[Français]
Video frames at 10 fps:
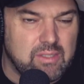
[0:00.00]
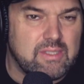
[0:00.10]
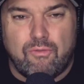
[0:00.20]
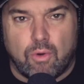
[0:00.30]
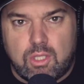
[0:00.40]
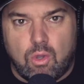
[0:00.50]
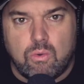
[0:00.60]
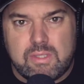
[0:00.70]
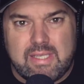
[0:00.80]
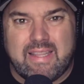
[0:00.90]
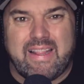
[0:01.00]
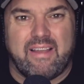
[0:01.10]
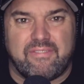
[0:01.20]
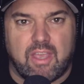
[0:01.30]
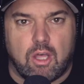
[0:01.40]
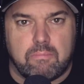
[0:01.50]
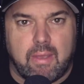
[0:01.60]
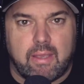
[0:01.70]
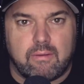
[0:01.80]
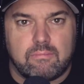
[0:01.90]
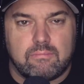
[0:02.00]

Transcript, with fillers: Il faut être conscient de l'environnement.